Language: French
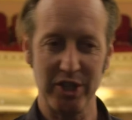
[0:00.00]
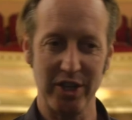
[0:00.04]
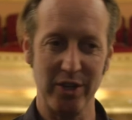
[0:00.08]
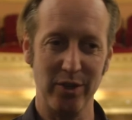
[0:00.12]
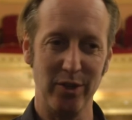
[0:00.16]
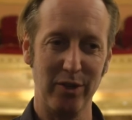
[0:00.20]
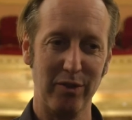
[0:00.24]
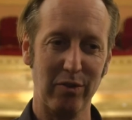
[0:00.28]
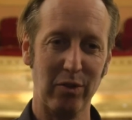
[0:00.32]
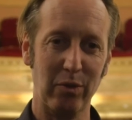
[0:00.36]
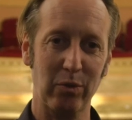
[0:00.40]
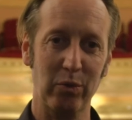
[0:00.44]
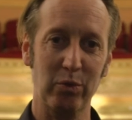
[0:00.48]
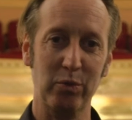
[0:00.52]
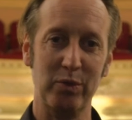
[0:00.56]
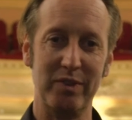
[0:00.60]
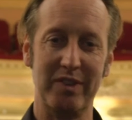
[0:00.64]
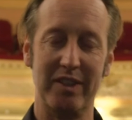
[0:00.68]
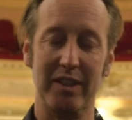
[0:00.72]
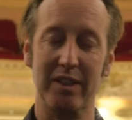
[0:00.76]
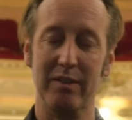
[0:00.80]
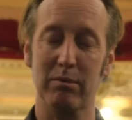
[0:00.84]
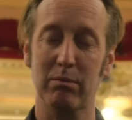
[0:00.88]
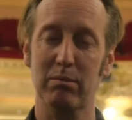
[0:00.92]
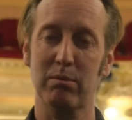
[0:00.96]
chefs-d'œuvre, donc
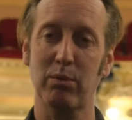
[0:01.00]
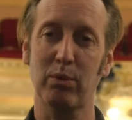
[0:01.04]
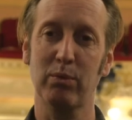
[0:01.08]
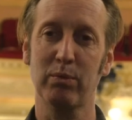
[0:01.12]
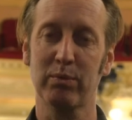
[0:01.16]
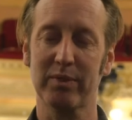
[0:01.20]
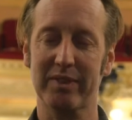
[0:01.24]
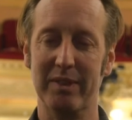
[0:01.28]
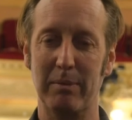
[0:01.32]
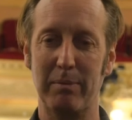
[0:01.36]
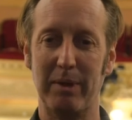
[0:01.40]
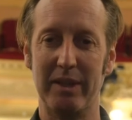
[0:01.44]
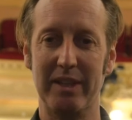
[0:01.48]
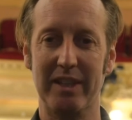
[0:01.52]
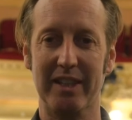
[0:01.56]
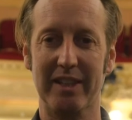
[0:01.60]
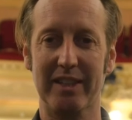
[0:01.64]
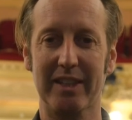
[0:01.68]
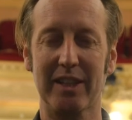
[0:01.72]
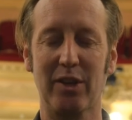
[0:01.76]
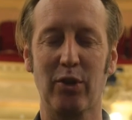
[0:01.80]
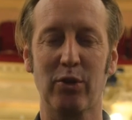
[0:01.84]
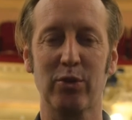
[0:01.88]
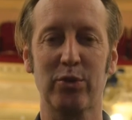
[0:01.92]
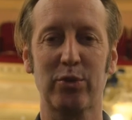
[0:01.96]
c'est bon, c'est pas
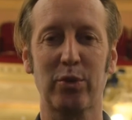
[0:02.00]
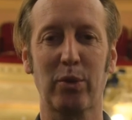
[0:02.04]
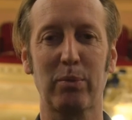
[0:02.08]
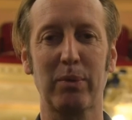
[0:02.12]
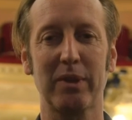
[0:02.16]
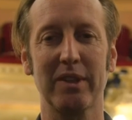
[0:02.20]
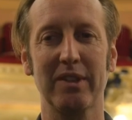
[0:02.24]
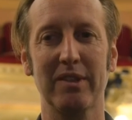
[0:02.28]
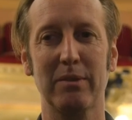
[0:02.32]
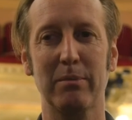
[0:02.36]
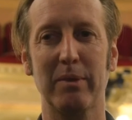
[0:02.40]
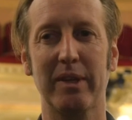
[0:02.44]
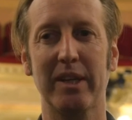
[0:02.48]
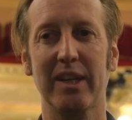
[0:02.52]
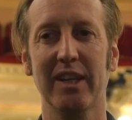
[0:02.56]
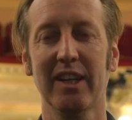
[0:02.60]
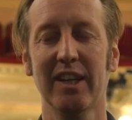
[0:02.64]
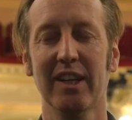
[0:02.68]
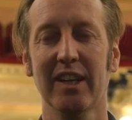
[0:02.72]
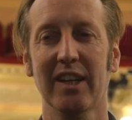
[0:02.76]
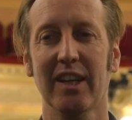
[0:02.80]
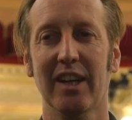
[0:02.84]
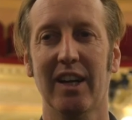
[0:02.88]
des, grandes surprises, mais